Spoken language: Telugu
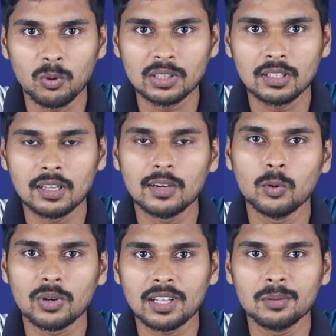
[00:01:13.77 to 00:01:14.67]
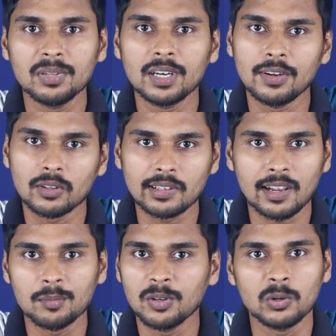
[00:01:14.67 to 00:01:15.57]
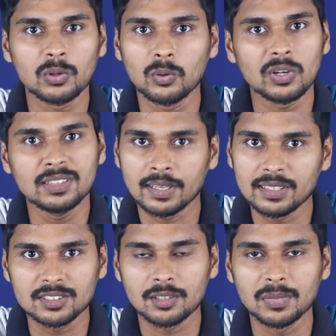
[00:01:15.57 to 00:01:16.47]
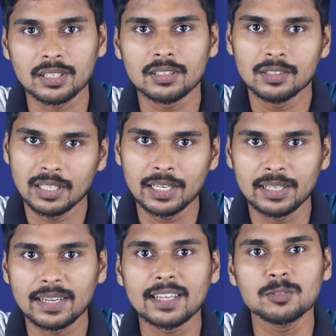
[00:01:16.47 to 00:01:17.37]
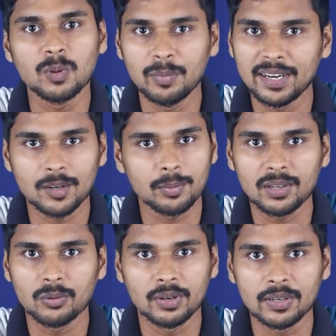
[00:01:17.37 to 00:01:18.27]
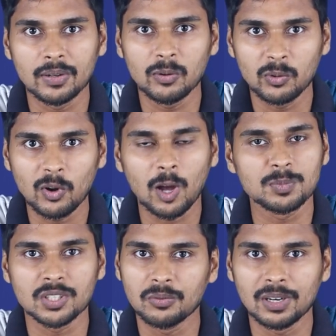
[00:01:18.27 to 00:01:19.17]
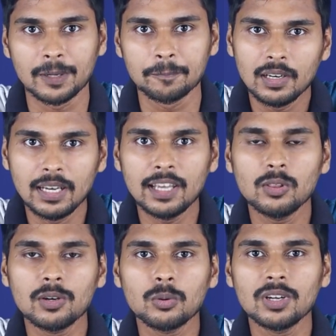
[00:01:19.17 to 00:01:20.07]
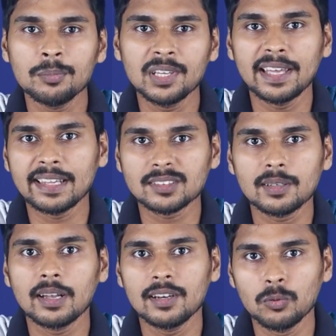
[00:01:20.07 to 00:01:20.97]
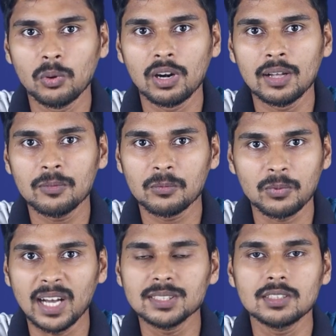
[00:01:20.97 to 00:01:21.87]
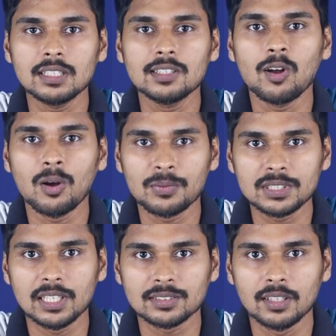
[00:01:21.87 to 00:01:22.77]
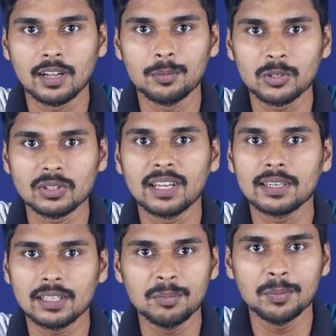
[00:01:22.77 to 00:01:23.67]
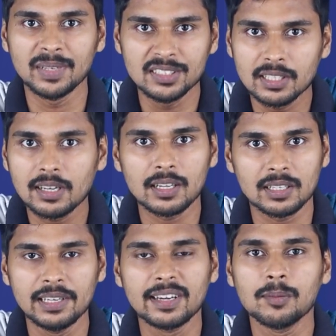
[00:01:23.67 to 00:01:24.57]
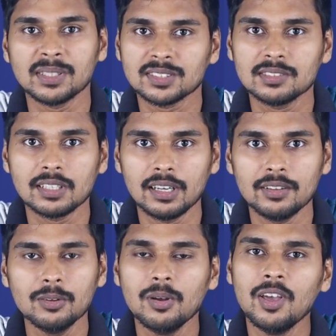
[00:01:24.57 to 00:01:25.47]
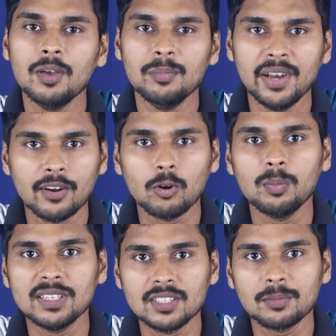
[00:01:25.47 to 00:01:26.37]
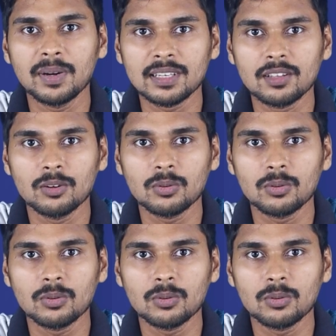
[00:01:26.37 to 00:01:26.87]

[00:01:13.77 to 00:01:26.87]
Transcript: వంద నూట ఎనభై రెండు వందల నలభై కూడా తిరగచ్చు అనమాట ఇలా డిటాచబుల్ బ్యాటరీ ప్యాక్ ఉన్న ఉన్న ఆప్షన్ వల్ల లేదనుకుంటే మీకు ఏతర్ కానీ ఓలా ఫాస్ట్ ఛార్జింగ్ ఆఫర్ చేస్తున్నాయి కాబట్టి ఉదాహరణకి మీ బడ్జెట్ నాకు క్లియర్గా మెన్షన్ చేయలేదు మీరు ఎక్కువ బడ్జెట్ పెడదాం